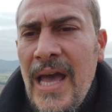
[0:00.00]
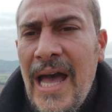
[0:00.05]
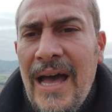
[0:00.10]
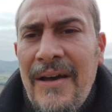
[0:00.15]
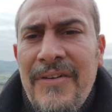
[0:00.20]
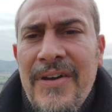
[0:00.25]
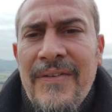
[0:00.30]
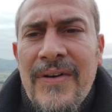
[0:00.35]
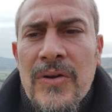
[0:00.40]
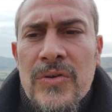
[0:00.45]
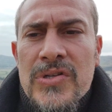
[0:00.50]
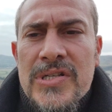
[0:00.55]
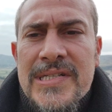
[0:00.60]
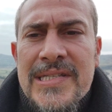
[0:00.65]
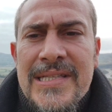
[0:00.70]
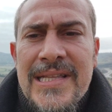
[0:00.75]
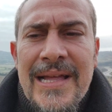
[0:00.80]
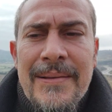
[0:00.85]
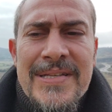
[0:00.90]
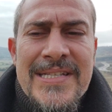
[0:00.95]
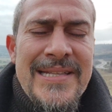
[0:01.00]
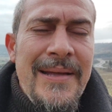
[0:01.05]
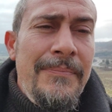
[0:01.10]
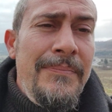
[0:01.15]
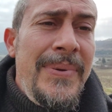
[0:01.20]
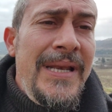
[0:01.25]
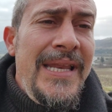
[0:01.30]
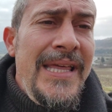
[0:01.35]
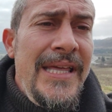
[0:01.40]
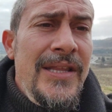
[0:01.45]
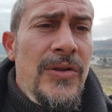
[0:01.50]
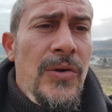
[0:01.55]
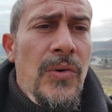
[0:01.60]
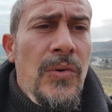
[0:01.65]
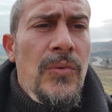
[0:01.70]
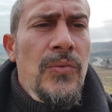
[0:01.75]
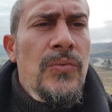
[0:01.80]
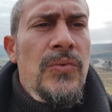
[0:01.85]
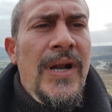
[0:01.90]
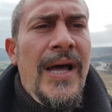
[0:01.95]
avevano sta-
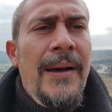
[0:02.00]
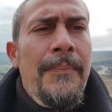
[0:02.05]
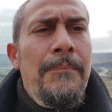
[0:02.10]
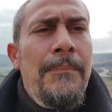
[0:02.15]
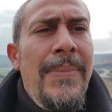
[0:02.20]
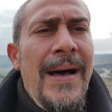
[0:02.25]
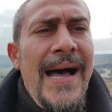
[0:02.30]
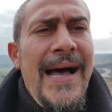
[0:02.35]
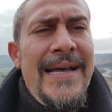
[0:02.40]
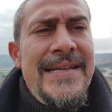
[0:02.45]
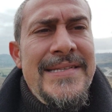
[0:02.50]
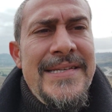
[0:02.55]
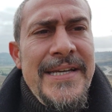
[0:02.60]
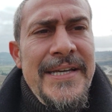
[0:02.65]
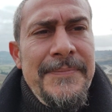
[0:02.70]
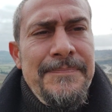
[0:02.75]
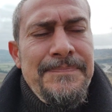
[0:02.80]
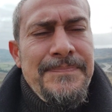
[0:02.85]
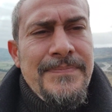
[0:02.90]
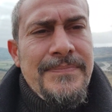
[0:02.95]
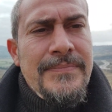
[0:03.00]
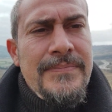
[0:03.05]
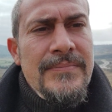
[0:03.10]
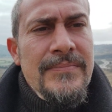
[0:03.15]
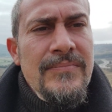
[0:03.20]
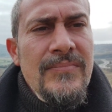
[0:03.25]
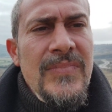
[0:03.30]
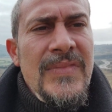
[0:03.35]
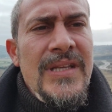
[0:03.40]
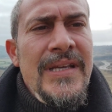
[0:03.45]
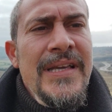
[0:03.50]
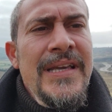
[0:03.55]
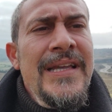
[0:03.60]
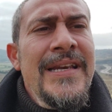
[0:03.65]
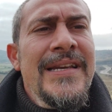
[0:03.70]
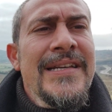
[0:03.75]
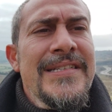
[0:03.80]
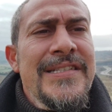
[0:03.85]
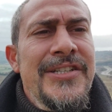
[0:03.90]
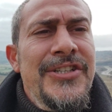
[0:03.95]
stabilito una base
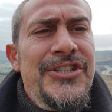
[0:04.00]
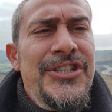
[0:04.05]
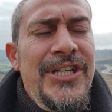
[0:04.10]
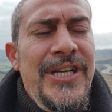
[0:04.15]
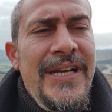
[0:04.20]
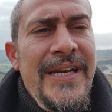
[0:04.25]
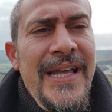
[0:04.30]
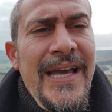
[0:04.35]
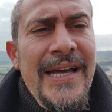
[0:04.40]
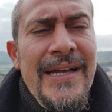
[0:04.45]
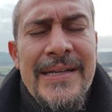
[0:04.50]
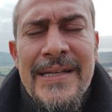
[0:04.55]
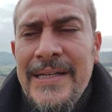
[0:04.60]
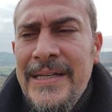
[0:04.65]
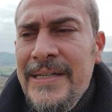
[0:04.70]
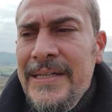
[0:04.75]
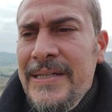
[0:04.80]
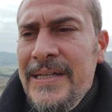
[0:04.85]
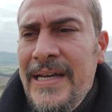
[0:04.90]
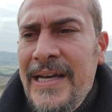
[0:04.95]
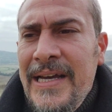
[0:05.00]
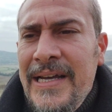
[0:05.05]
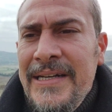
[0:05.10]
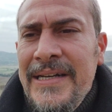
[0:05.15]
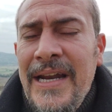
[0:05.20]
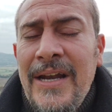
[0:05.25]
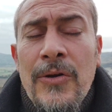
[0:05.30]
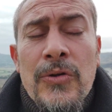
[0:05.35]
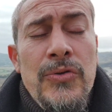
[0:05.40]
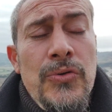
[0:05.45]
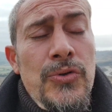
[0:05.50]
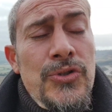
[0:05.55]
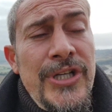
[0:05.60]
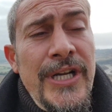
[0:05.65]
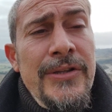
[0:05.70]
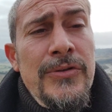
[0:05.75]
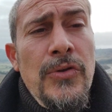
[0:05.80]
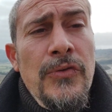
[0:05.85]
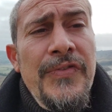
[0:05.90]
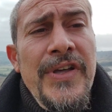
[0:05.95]
in Sicilia eh,
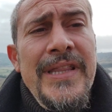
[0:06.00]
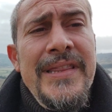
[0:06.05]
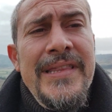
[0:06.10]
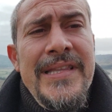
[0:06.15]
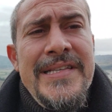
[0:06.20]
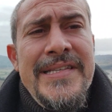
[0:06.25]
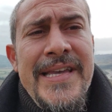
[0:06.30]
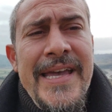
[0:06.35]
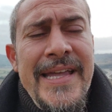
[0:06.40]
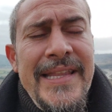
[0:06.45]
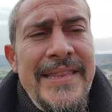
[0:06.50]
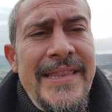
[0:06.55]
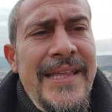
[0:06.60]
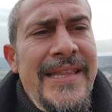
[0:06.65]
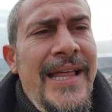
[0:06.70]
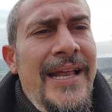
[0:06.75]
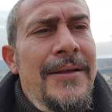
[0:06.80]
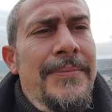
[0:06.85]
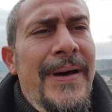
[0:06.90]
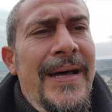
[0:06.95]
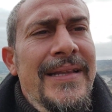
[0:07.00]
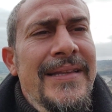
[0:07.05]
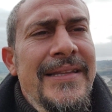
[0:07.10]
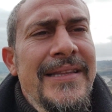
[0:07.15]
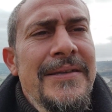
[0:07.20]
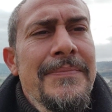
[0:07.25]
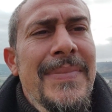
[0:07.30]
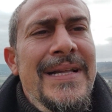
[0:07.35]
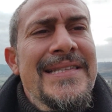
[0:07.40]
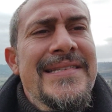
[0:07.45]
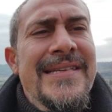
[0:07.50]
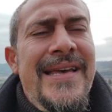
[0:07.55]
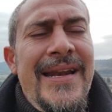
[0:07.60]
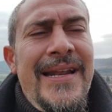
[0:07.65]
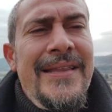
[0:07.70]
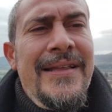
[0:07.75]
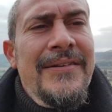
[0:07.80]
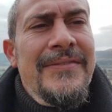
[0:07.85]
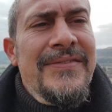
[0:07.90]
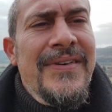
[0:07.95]
nell'827 dalle parti di
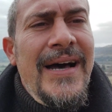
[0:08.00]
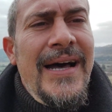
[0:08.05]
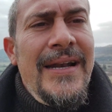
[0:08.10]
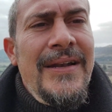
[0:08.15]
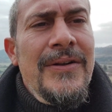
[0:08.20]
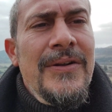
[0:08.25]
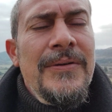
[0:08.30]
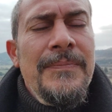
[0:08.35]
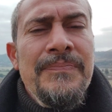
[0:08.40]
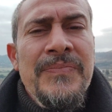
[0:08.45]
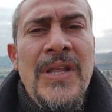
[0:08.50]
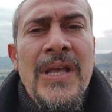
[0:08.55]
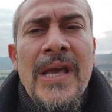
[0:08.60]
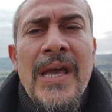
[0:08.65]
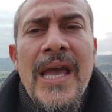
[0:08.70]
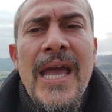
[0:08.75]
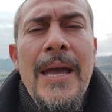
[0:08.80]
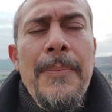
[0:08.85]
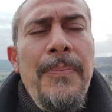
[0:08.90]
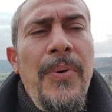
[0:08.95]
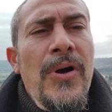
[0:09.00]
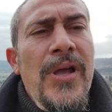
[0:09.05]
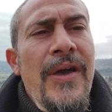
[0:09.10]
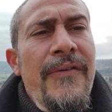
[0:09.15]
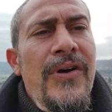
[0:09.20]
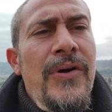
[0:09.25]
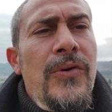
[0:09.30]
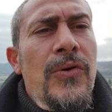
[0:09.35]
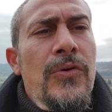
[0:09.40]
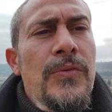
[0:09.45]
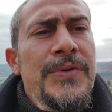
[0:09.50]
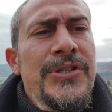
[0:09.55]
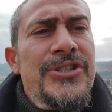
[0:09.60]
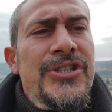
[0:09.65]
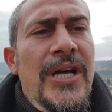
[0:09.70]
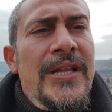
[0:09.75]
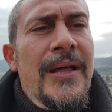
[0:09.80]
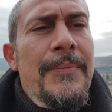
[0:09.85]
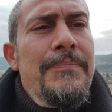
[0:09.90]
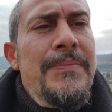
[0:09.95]
Mazzara del Vallo e poi avevano
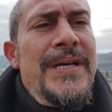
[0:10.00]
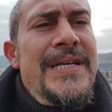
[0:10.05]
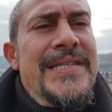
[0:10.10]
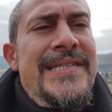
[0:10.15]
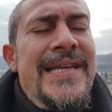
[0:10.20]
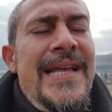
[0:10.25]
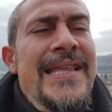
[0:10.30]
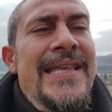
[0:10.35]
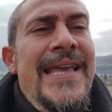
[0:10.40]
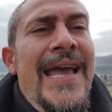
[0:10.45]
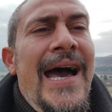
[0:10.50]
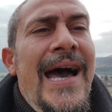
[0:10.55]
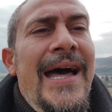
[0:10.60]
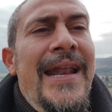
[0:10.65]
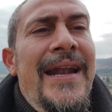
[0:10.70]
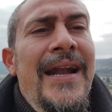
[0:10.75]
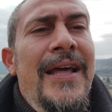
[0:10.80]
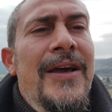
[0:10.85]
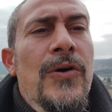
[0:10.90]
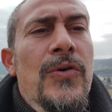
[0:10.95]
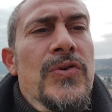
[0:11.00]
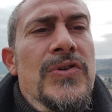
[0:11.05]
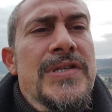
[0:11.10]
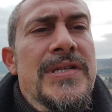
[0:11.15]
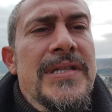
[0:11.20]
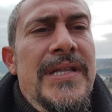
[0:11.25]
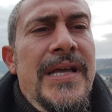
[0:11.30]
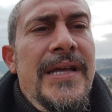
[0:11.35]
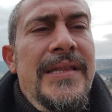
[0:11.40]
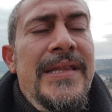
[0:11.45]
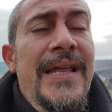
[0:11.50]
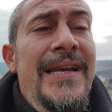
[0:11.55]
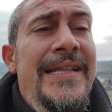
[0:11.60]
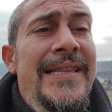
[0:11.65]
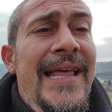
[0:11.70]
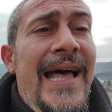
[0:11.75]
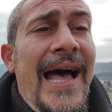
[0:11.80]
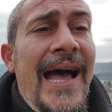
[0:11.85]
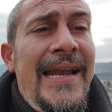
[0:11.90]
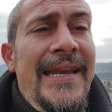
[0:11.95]
cominciato a bersagliare le coste
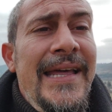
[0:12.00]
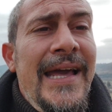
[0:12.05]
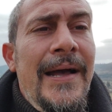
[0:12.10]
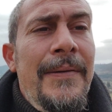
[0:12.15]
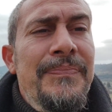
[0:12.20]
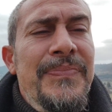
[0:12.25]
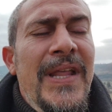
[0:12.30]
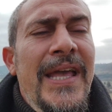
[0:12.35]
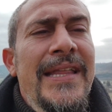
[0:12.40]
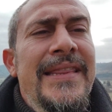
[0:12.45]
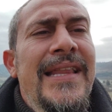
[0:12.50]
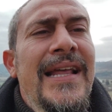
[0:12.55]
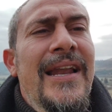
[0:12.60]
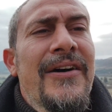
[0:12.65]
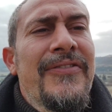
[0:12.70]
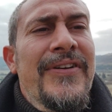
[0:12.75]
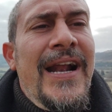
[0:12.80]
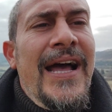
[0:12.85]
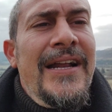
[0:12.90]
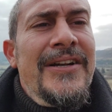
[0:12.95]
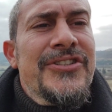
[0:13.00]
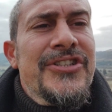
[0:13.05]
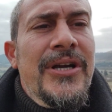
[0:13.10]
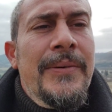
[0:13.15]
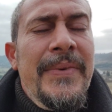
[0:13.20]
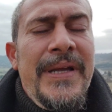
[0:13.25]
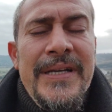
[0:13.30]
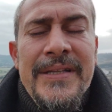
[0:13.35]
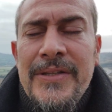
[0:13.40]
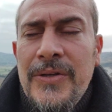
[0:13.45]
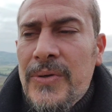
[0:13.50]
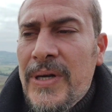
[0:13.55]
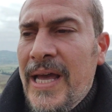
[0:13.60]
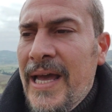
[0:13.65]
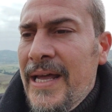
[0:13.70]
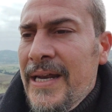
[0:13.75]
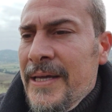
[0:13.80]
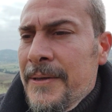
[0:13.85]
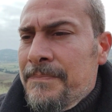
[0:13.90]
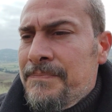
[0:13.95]
dell'Italia e della Francia
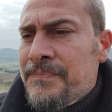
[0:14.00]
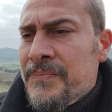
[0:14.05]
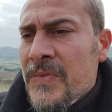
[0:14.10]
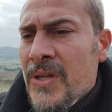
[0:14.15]
meridionale.